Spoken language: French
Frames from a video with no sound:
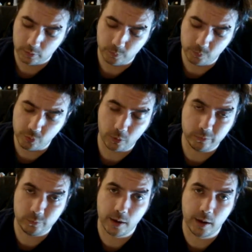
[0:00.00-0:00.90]
On pourra
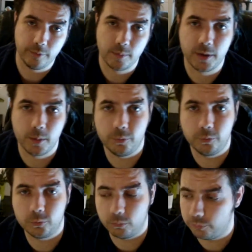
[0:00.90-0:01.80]
continuer à vaper un peu
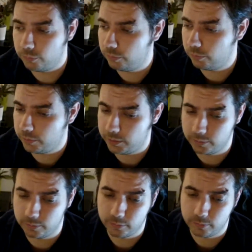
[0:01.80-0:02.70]
ce qu'on veut, et
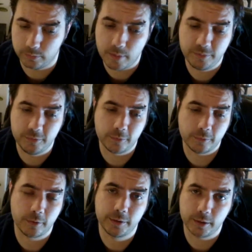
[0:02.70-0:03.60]
même si ce
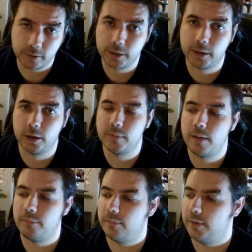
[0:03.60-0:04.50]
sera cadré quand
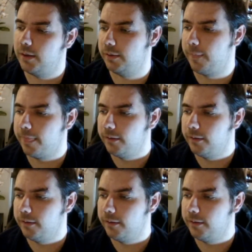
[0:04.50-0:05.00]
même, mais